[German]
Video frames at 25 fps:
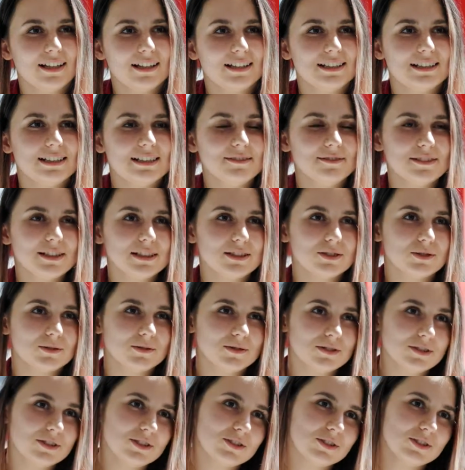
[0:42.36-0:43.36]
Ich liebe den
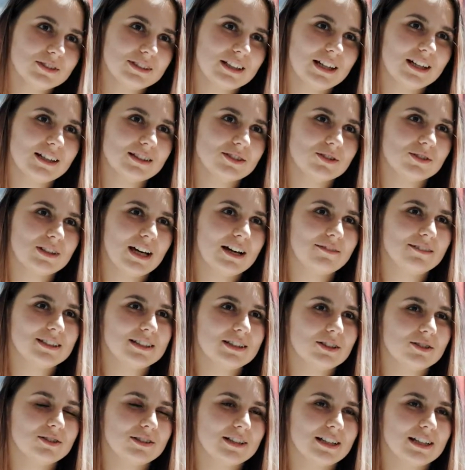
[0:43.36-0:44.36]
Kundenkontakt und
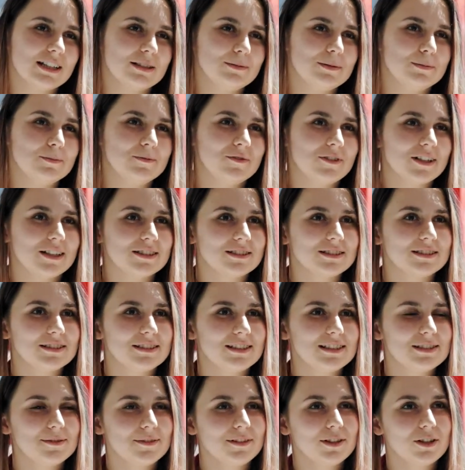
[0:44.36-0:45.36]
arbeite auch gerne mit
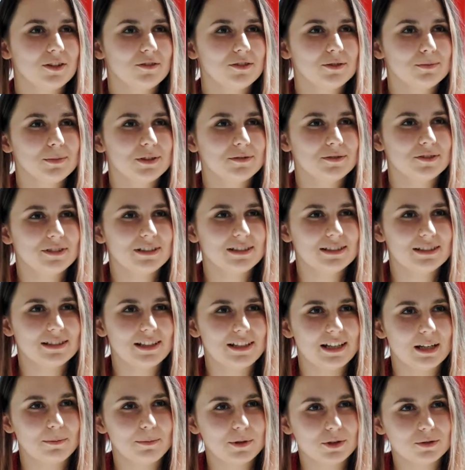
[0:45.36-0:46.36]
Pflanzen, deswegen habe ich mich für
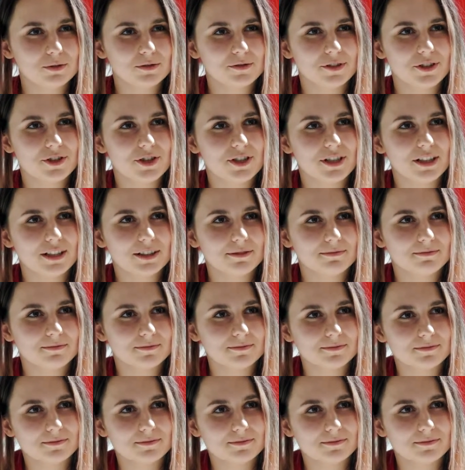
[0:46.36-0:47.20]
diesen Lehrberuf entschieden.